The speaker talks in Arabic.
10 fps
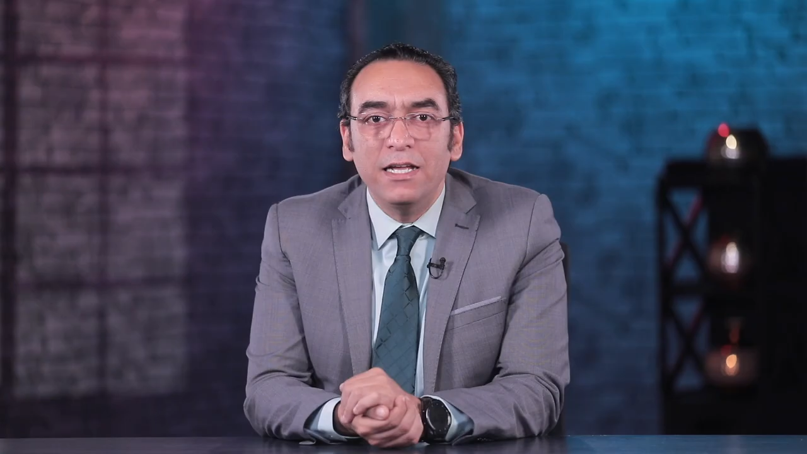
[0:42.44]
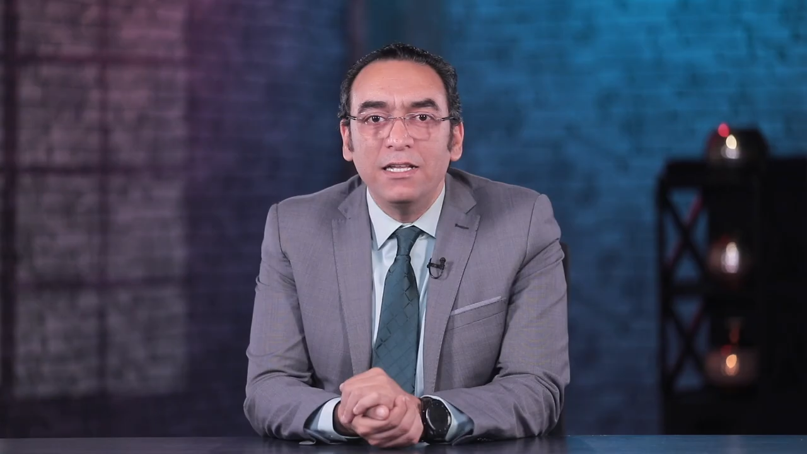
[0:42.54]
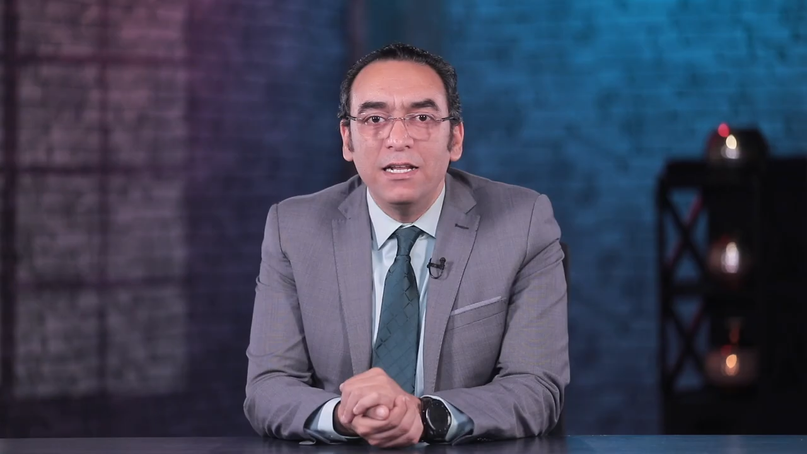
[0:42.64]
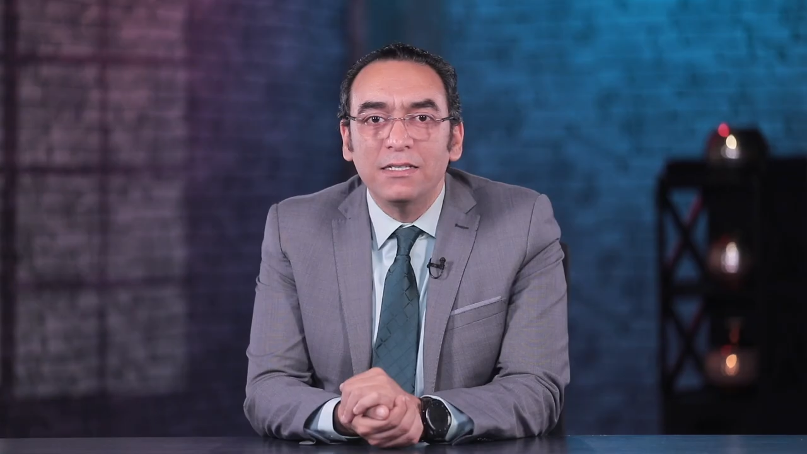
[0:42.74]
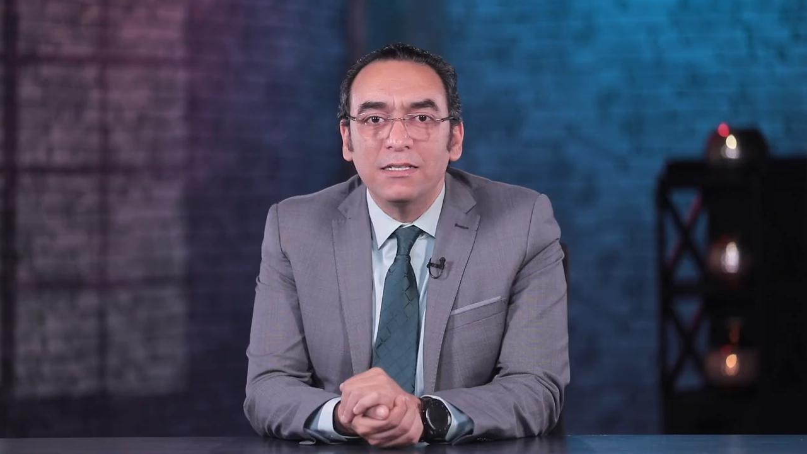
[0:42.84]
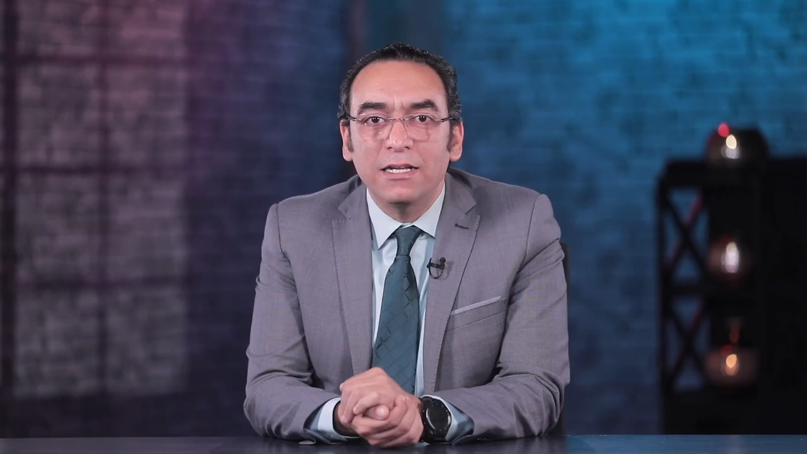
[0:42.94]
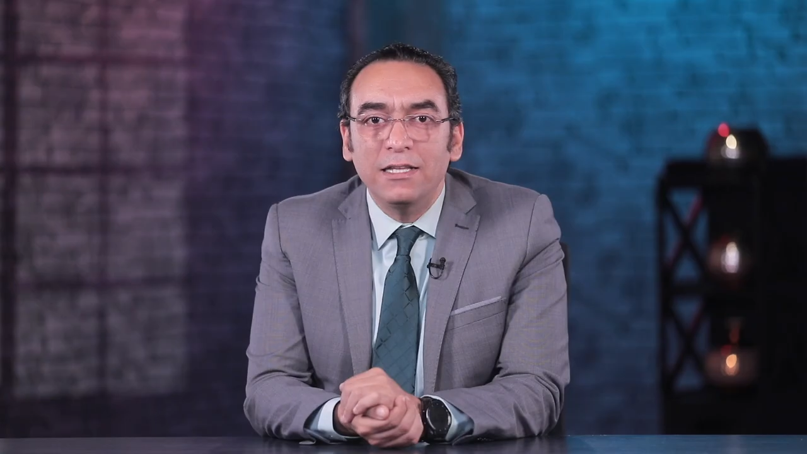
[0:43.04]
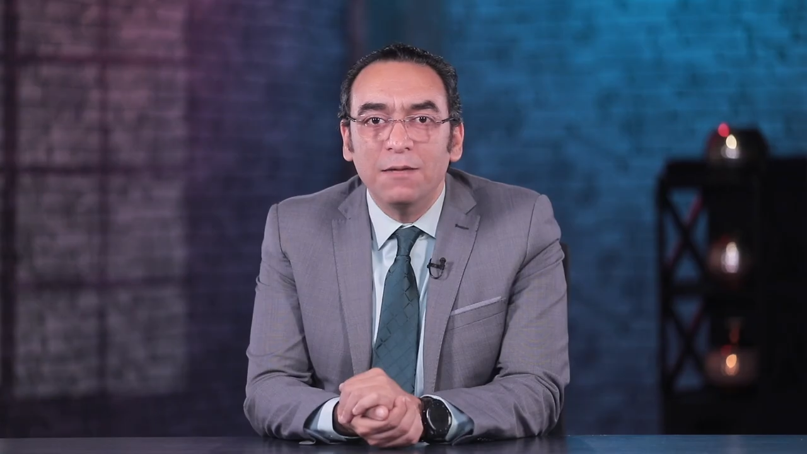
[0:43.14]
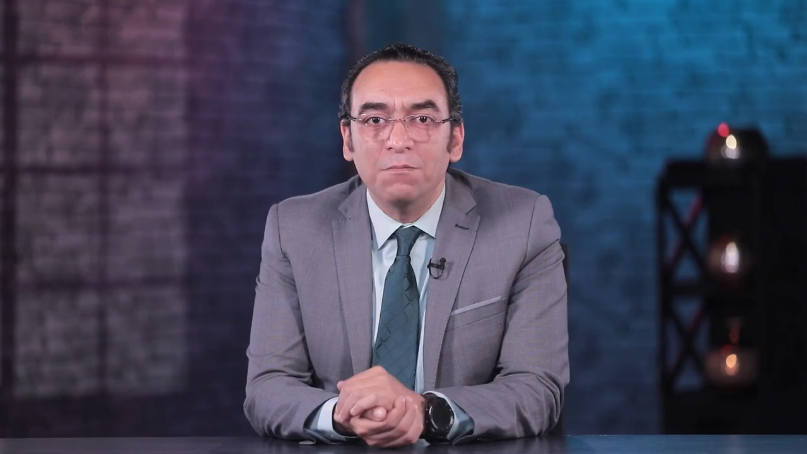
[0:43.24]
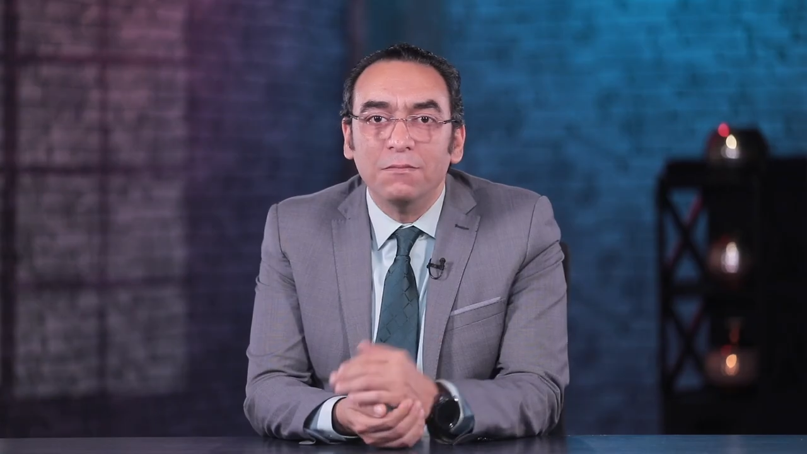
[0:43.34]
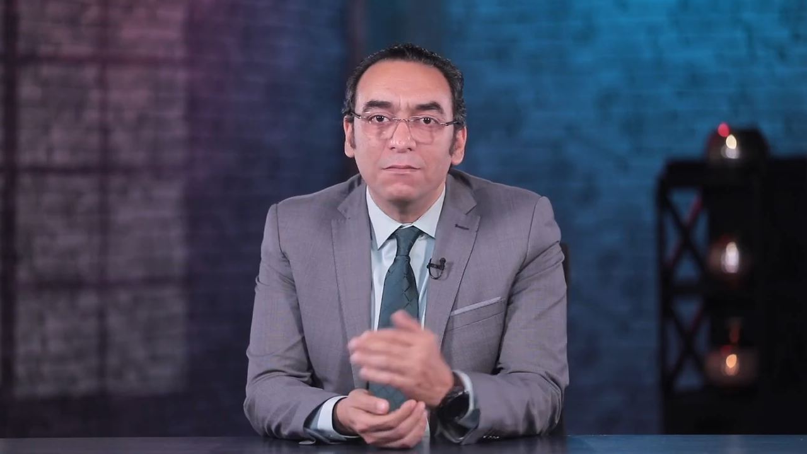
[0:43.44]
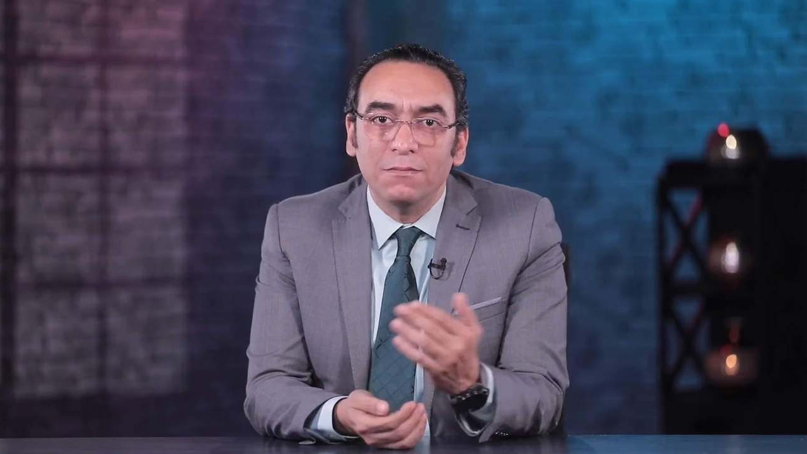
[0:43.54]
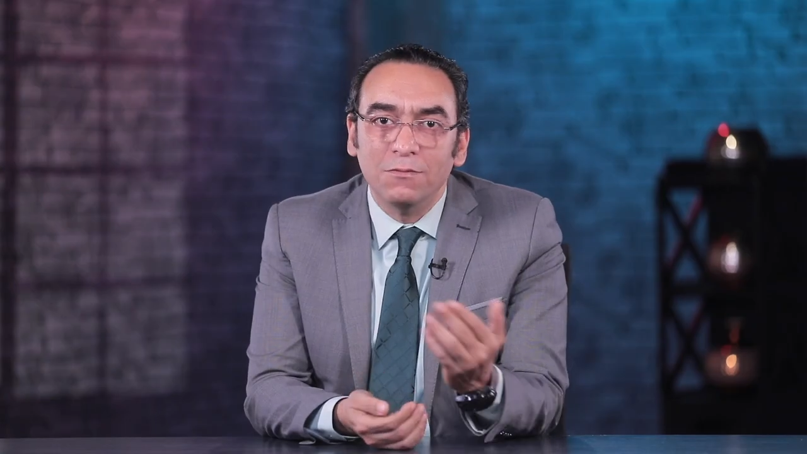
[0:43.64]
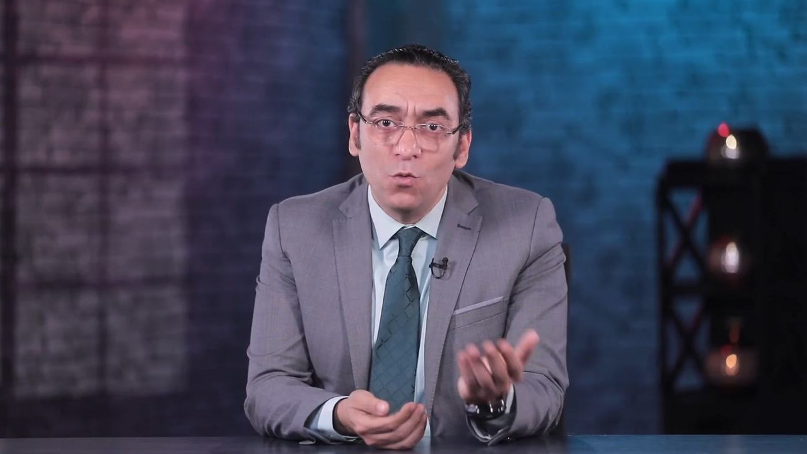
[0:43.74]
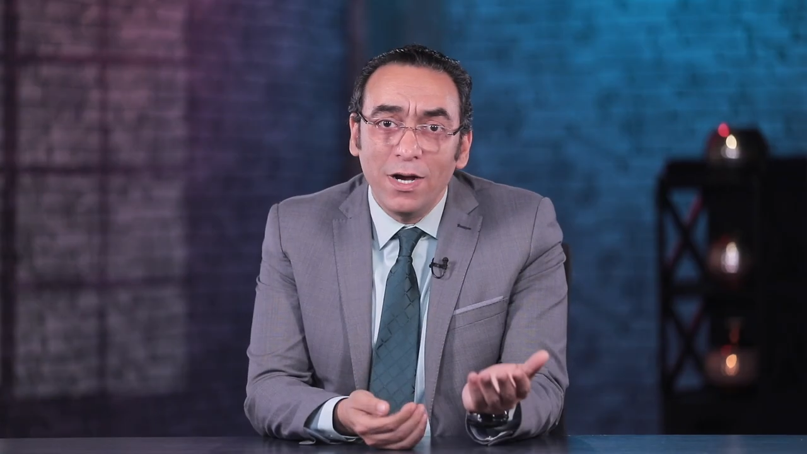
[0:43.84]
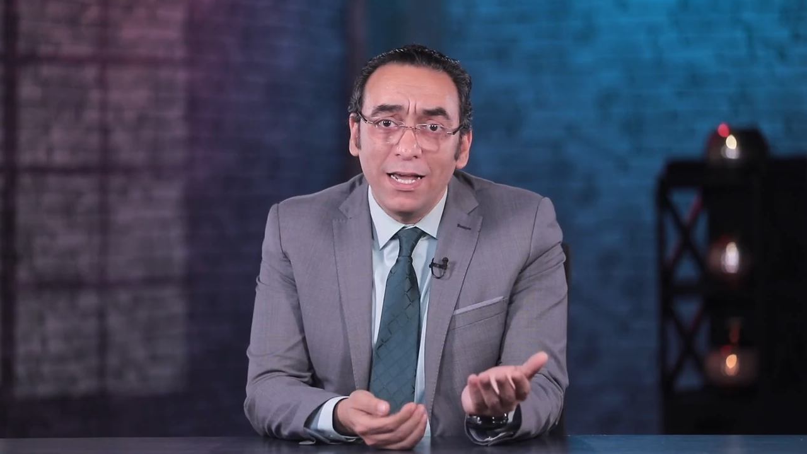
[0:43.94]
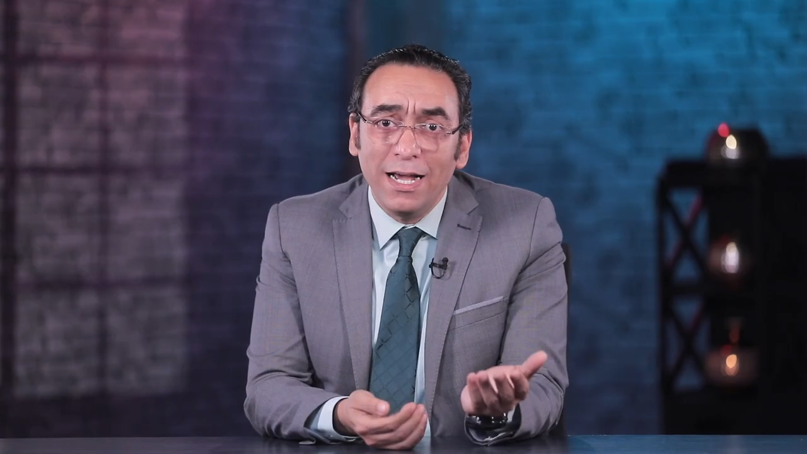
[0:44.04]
لان ليها استخدام وجه